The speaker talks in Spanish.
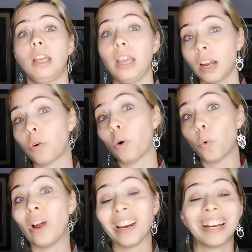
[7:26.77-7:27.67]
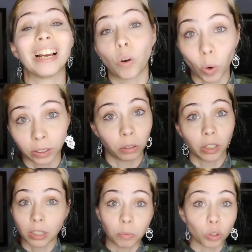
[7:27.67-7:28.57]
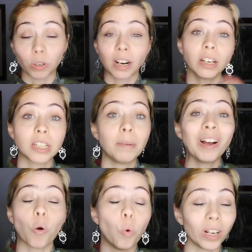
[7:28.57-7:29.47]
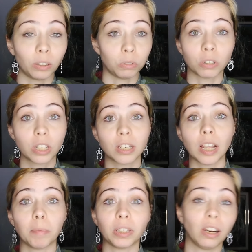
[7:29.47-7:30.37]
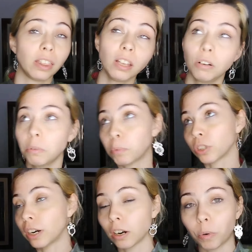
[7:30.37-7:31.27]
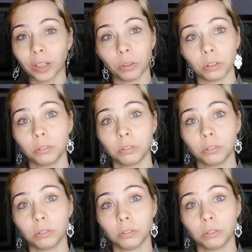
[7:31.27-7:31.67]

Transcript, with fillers: era el Canal 4. Y tenemos un canal que se llama 4, así se llama, Telecinco, pues Canal 4.